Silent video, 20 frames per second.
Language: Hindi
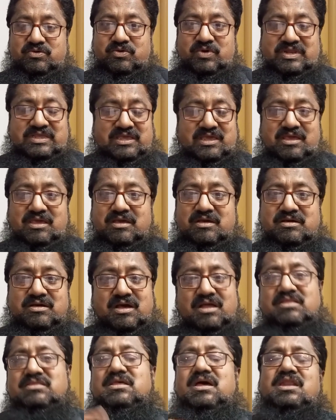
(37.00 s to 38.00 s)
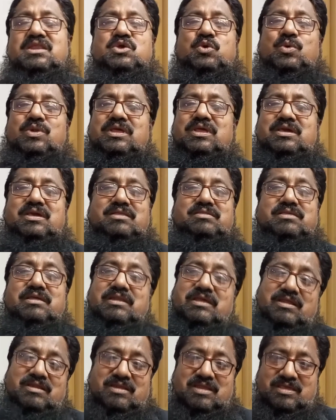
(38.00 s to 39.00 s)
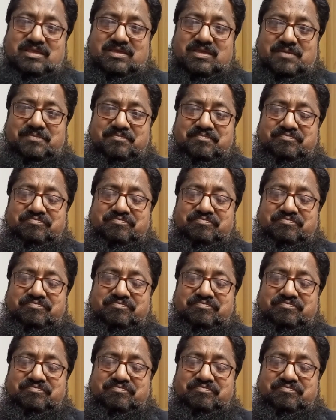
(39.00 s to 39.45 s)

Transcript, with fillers: और ये ख़ानदानी होने की दलील नहीं है